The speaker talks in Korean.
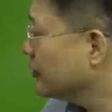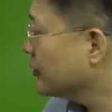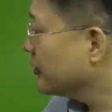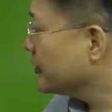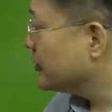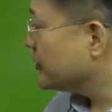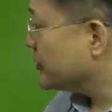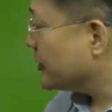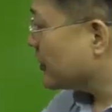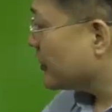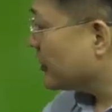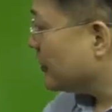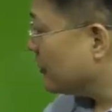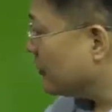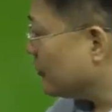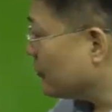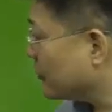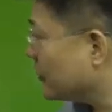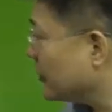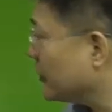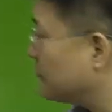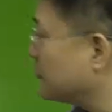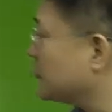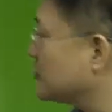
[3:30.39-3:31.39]
그래서 제가
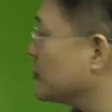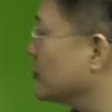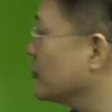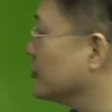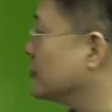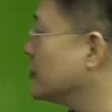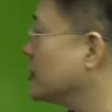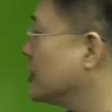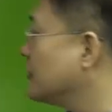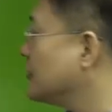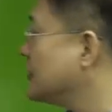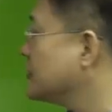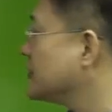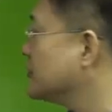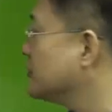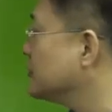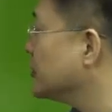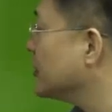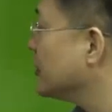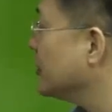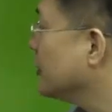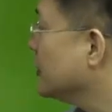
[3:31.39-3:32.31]
그렇게 한번 정리를 해봤습니다.